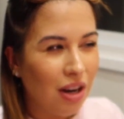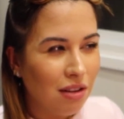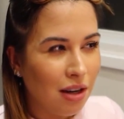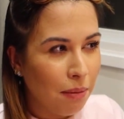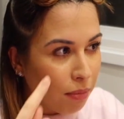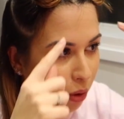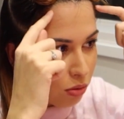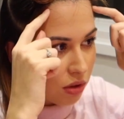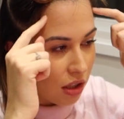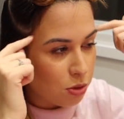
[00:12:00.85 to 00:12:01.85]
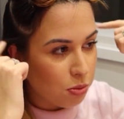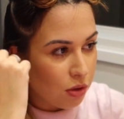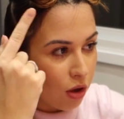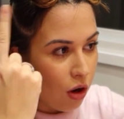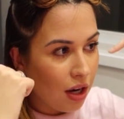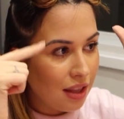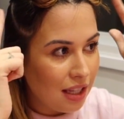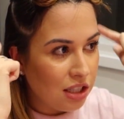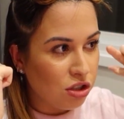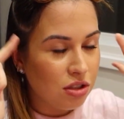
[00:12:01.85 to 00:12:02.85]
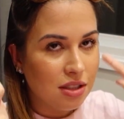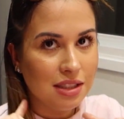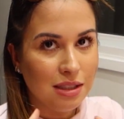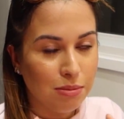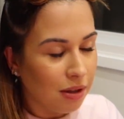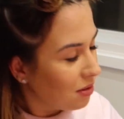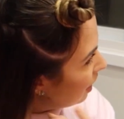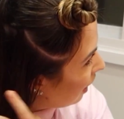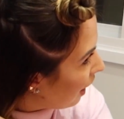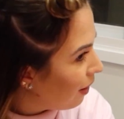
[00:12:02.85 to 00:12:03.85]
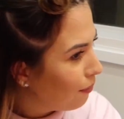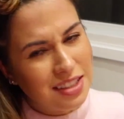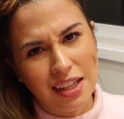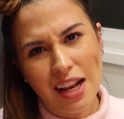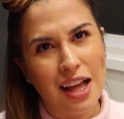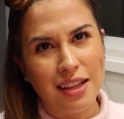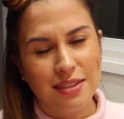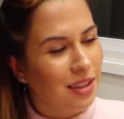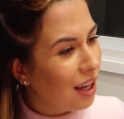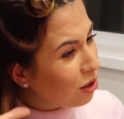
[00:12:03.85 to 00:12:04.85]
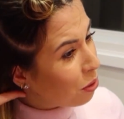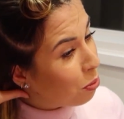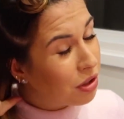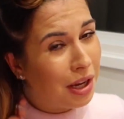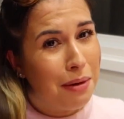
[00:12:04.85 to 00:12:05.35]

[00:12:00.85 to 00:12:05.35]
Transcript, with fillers: enrolados na ponta, tipo, não enrola desde cima. Sei lá. Ah, é que eu tenho muito